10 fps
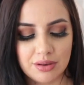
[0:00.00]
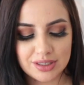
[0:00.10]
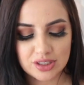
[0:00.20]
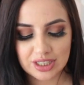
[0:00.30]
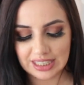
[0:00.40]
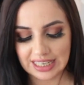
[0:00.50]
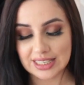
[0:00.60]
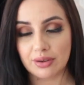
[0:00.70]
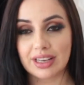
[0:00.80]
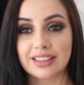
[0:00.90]
Eu acho que
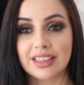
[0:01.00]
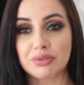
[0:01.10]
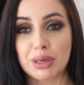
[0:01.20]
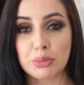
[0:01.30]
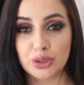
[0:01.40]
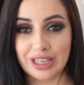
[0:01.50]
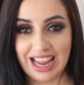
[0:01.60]
nessa quarentena eu fiquei muito em